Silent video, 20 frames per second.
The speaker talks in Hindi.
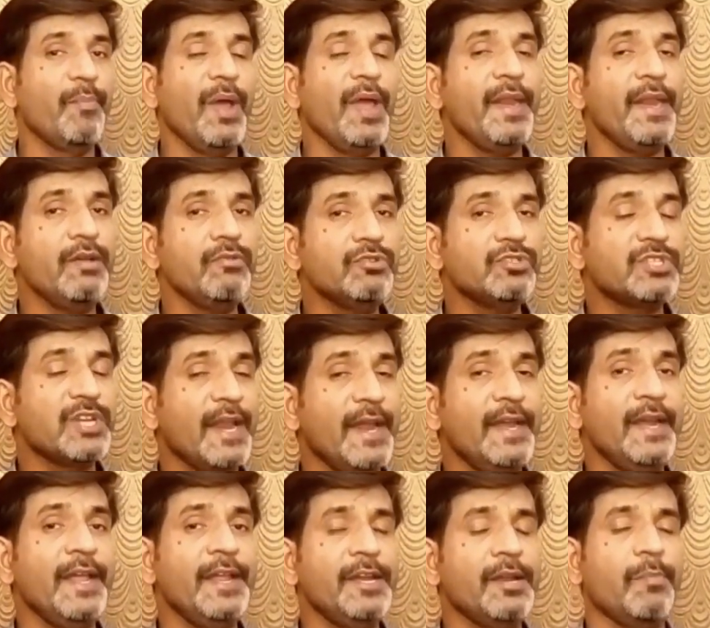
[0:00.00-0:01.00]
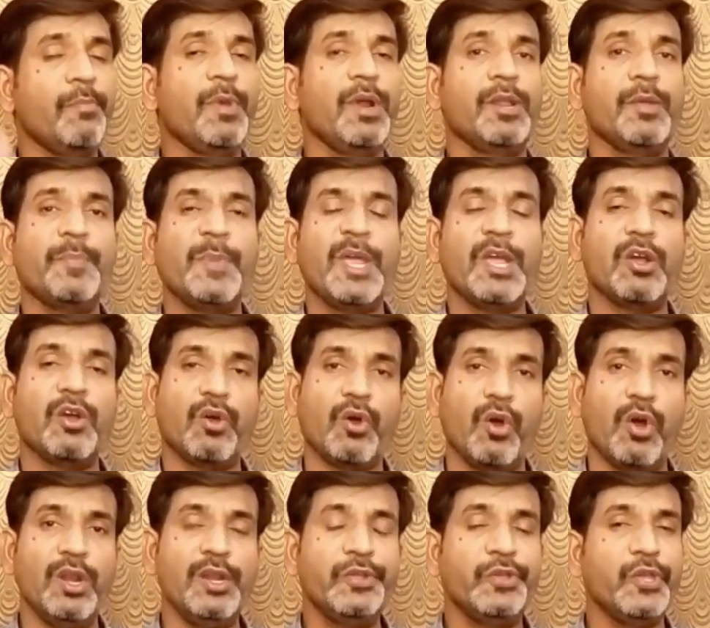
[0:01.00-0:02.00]
मैंने उस लैंडलाइन नंबर पे
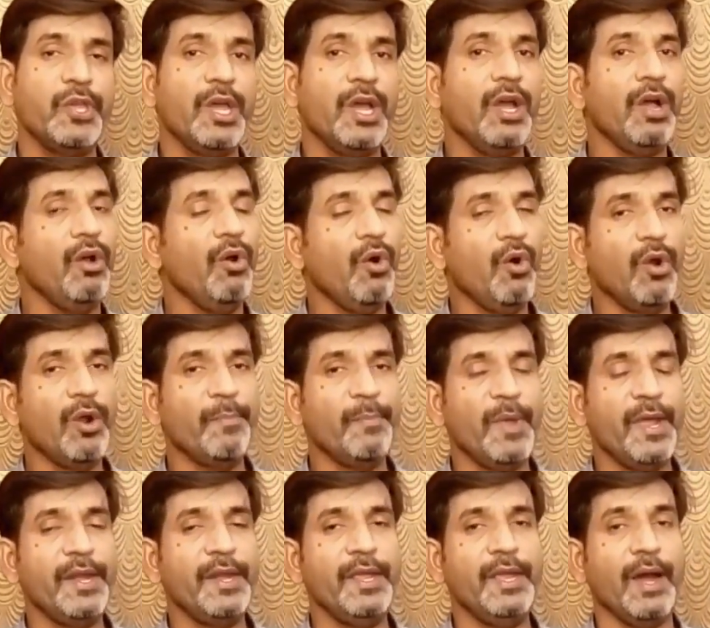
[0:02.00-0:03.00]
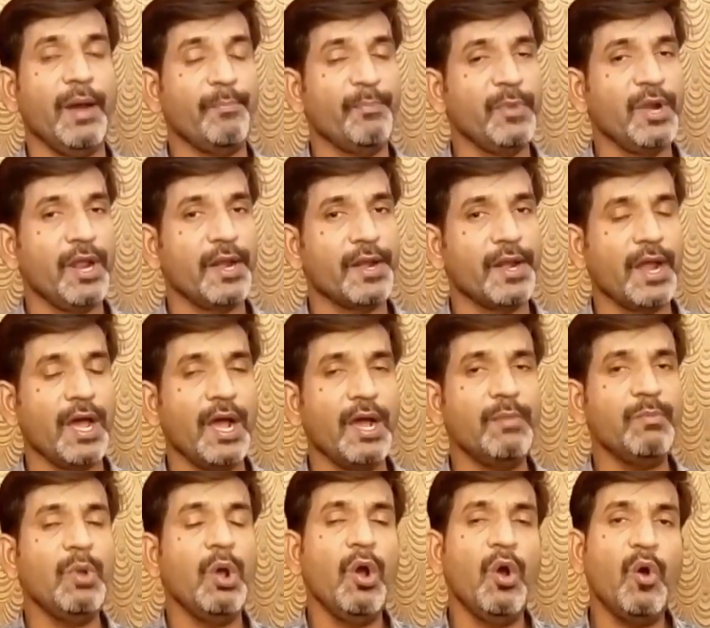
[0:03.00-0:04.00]
कॉल किया और मैंने अपना
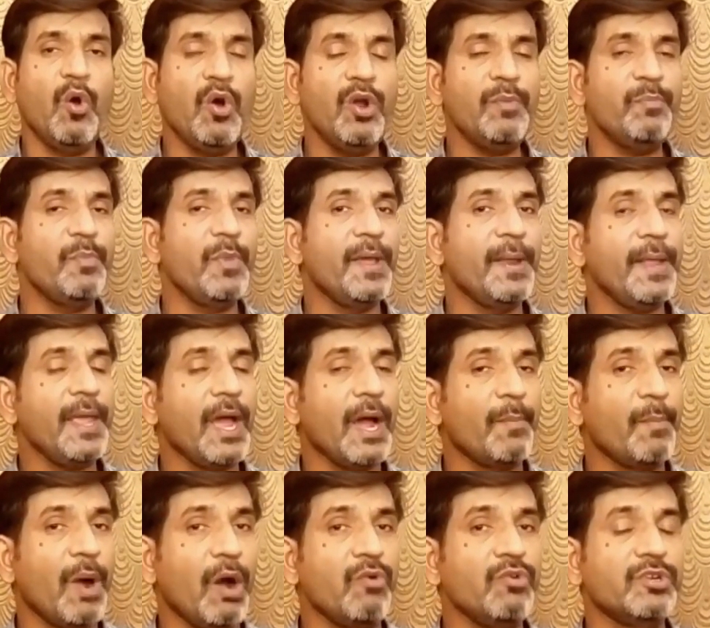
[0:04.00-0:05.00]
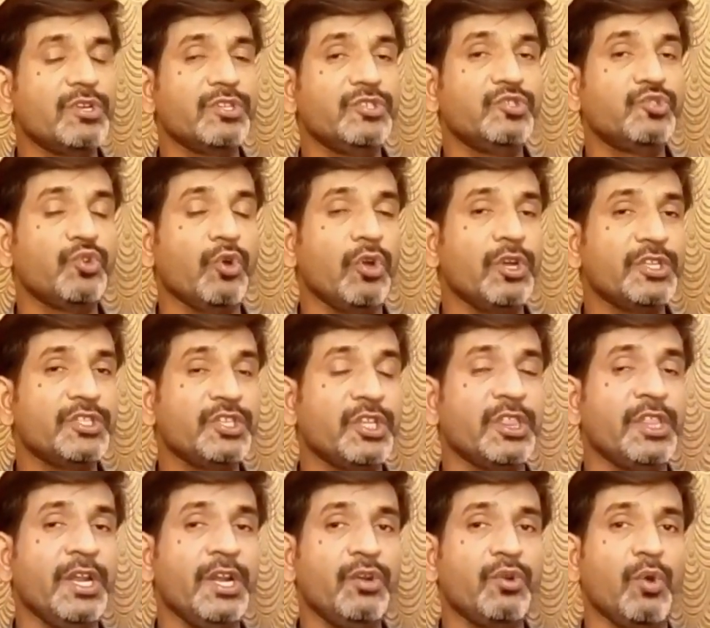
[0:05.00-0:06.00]
नाम और मेरे अमाउंट जो
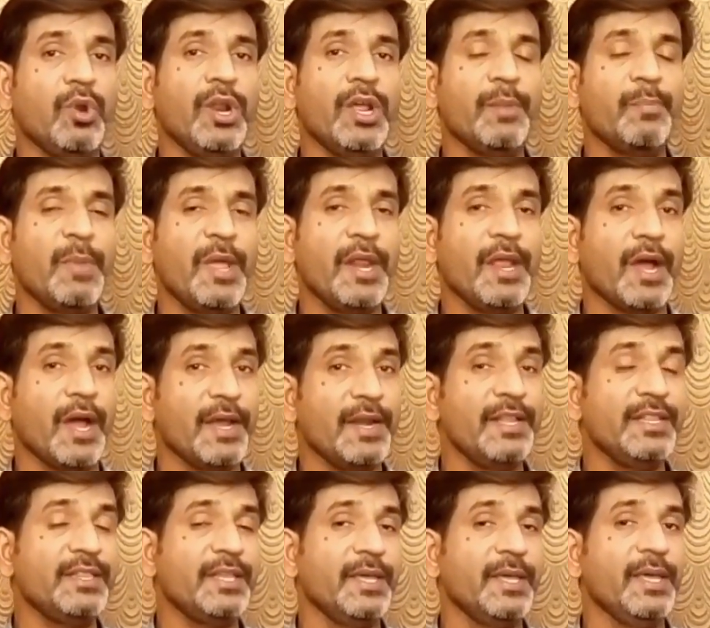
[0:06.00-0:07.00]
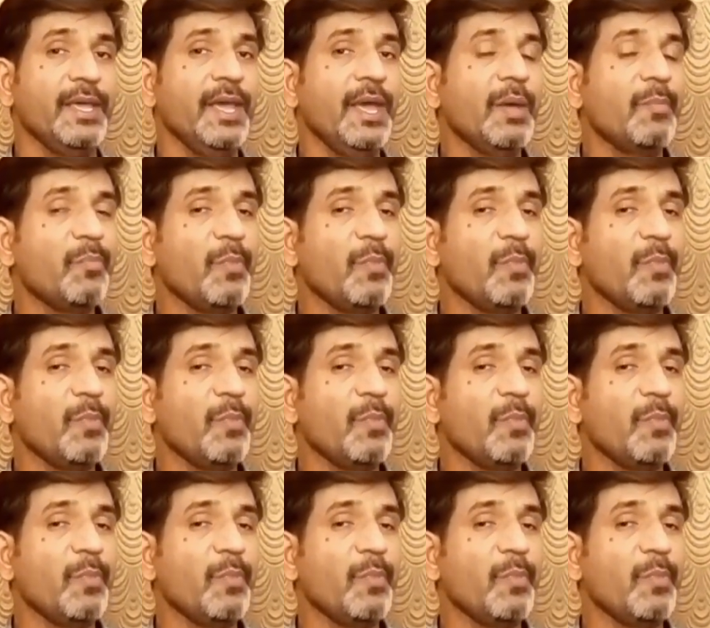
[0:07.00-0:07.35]
जितने डॉलर मेरे आने थे